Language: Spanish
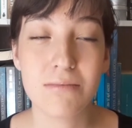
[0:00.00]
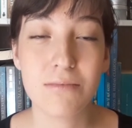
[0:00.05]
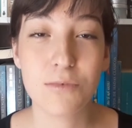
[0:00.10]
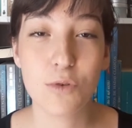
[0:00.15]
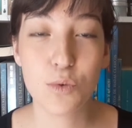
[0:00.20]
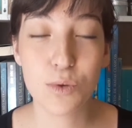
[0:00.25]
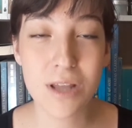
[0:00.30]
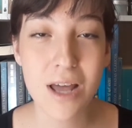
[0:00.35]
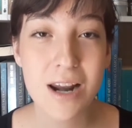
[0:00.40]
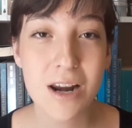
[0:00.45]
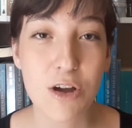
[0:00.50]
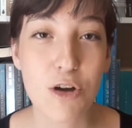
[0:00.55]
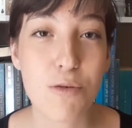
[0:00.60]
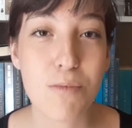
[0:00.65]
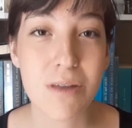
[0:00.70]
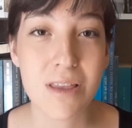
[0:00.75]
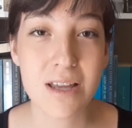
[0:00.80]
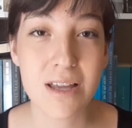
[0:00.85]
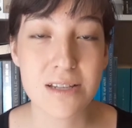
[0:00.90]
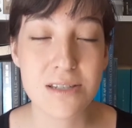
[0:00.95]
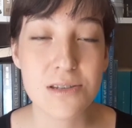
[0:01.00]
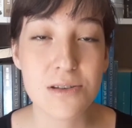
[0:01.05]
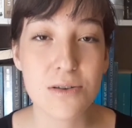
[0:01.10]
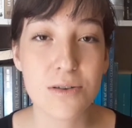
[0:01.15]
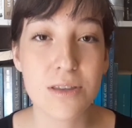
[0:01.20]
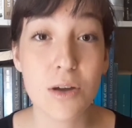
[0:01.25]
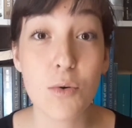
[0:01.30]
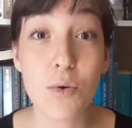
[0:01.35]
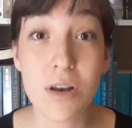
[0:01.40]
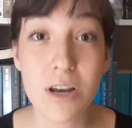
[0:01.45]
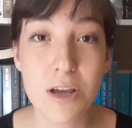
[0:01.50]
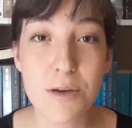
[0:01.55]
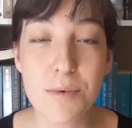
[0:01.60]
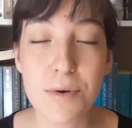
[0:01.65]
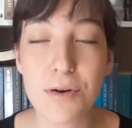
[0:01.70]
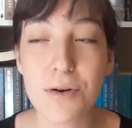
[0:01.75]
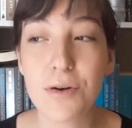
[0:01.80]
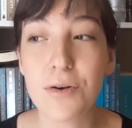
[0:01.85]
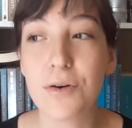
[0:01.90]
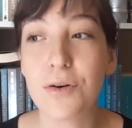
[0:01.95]
una recomendación de un
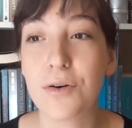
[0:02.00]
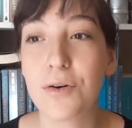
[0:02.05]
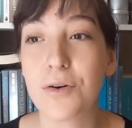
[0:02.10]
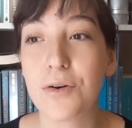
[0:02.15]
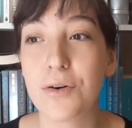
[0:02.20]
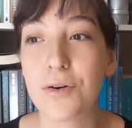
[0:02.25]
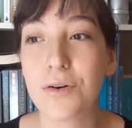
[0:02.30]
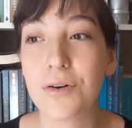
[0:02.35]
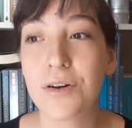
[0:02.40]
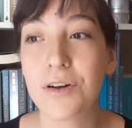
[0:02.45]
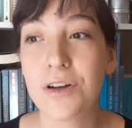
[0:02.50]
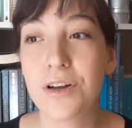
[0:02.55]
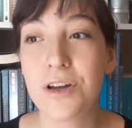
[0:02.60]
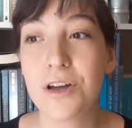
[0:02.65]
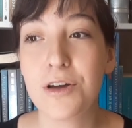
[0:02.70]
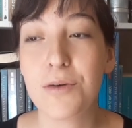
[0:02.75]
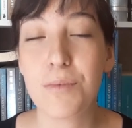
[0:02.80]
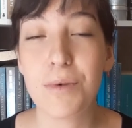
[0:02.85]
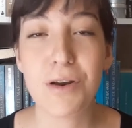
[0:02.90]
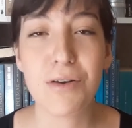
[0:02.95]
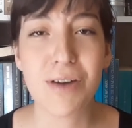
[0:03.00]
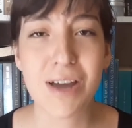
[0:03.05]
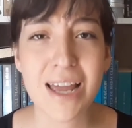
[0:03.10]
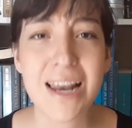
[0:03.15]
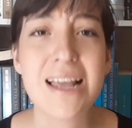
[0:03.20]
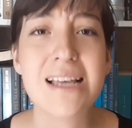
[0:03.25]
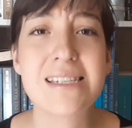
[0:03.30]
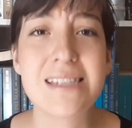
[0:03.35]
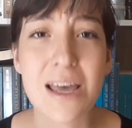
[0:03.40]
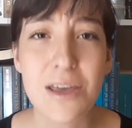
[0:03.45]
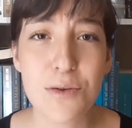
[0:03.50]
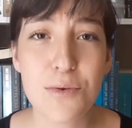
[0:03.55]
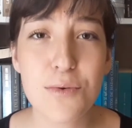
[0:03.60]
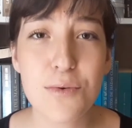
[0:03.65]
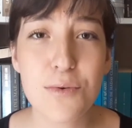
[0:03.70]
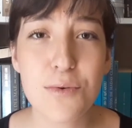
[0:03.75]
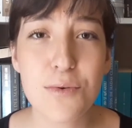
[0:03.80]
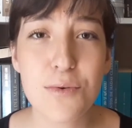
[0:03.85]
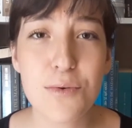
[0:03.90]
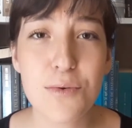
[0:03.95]
libro o bueno, que les
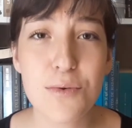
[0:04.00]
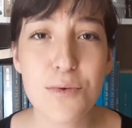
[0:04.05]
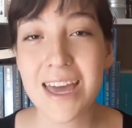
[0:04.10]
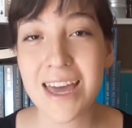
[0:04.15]
ayude,